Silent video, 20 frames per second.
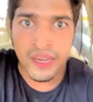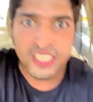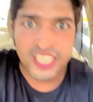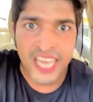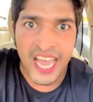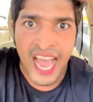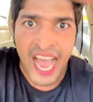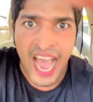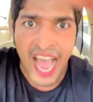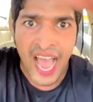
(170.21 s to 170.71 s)

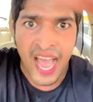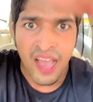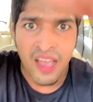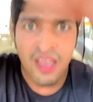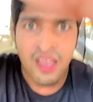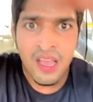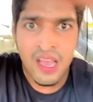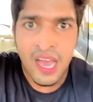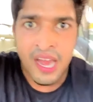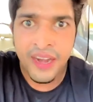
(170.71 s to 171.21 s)
समझ गया
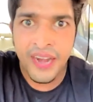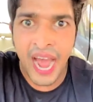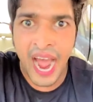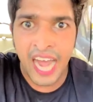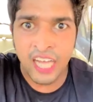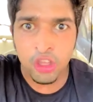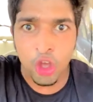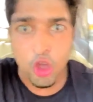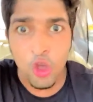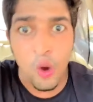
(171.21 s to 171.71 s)

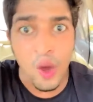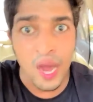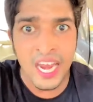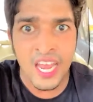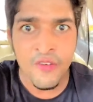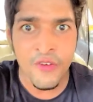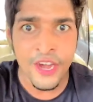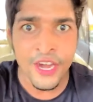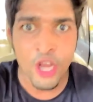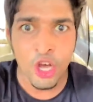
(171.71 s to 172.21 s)
ना तो ये
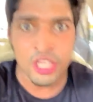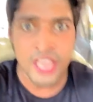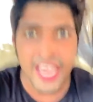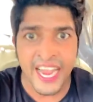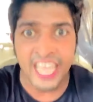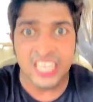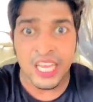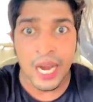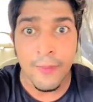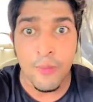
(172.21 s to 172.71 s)
वाली वीडियो
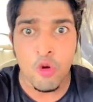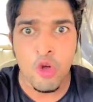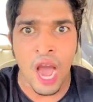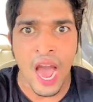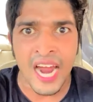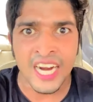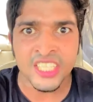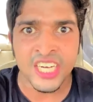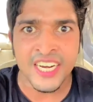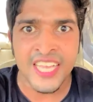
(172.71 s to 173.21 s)
देख के तेरा
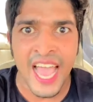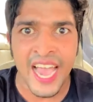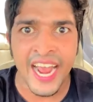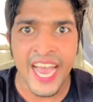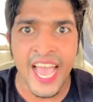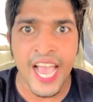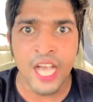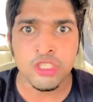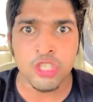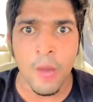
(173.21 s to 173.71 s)
बुखार चढ़
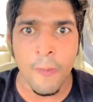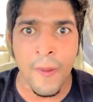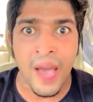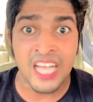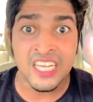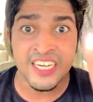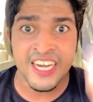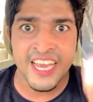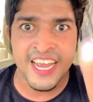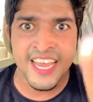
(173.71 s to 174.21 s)
जाएगा
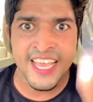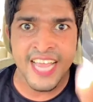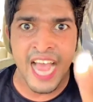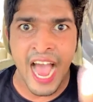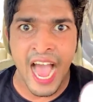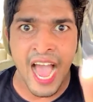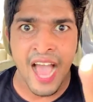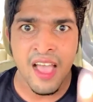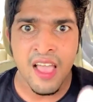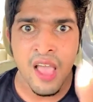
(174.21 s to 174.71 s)
105 डिग्री
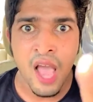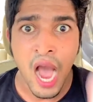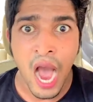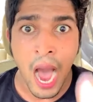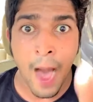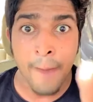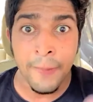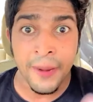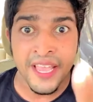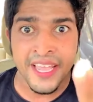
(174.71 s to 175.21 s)
का
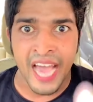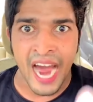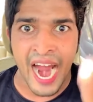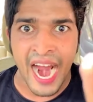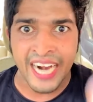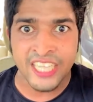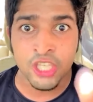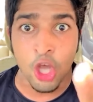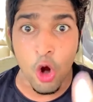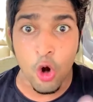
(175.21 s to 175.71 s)
अपनी
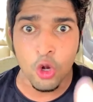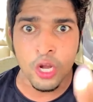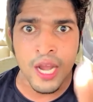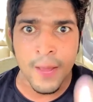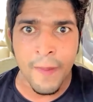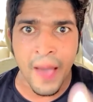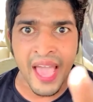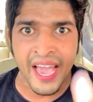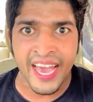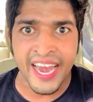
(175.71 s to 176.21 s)
खाट से उठ
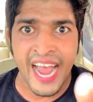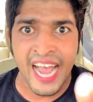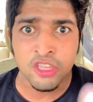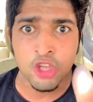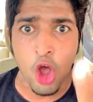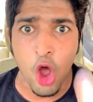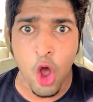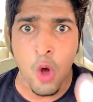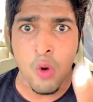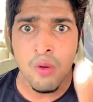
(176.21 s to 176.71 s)
नहीं पाएगा
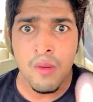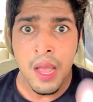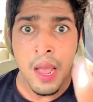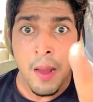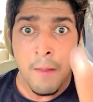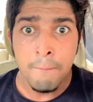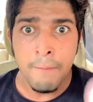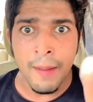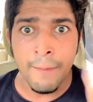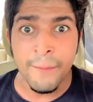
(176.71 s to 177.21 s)
रात को
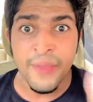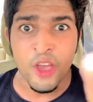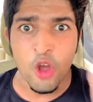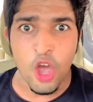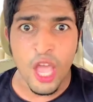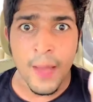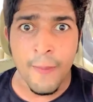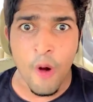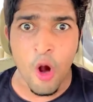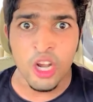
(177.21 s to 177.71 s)
मम्मी
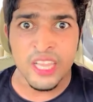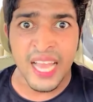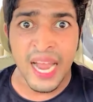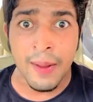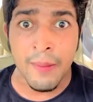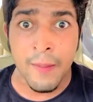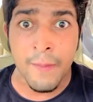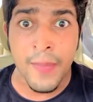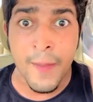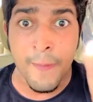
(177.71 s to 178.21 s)
को ये बोल
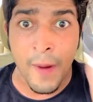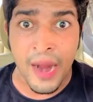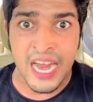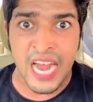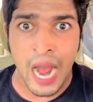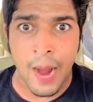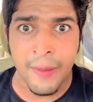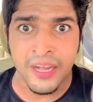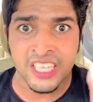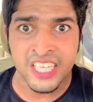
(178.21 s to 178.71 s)
देगा मम्मी
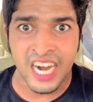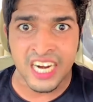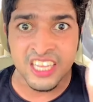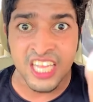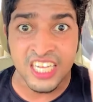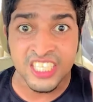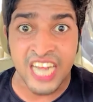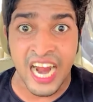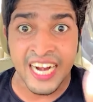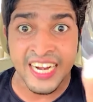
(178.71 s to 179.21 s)
पंखा बंद
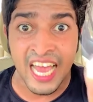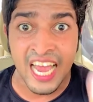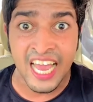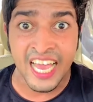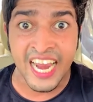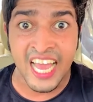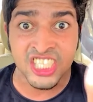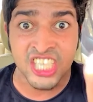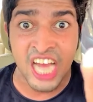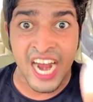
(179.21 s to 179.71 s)
कर दे जाडा
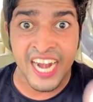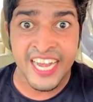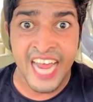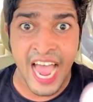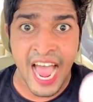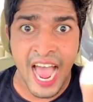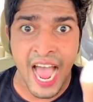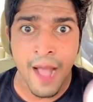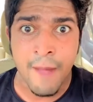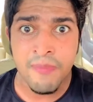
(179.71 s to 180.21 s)
लग रहा है
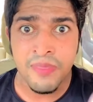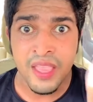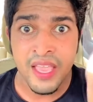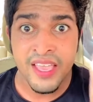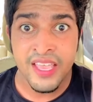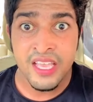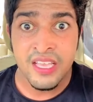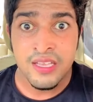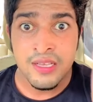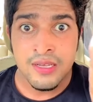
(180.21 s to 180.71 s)
जाडा
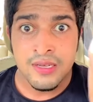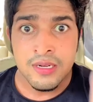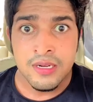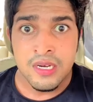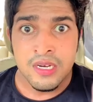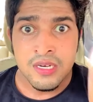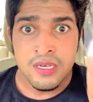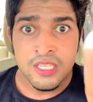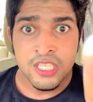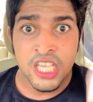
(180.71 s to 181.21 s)

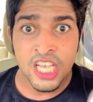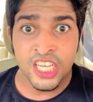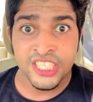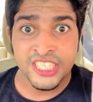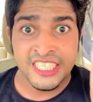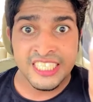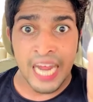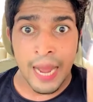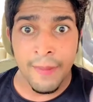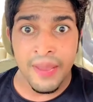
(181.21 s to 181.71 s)

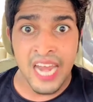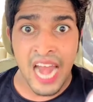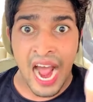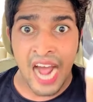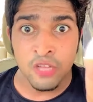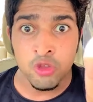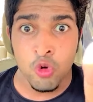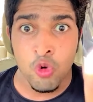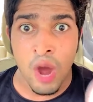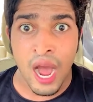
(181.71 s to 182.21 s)
सिस्टम
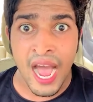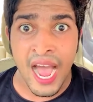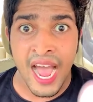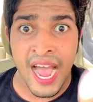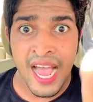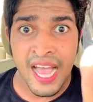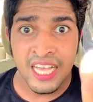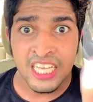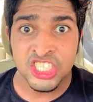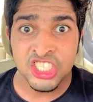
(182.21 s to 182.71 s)
मिला दूंगा
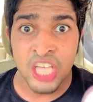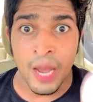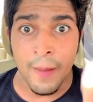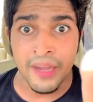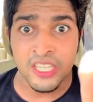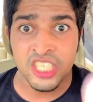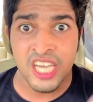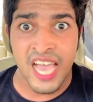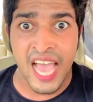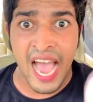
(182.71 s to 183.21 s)
समझ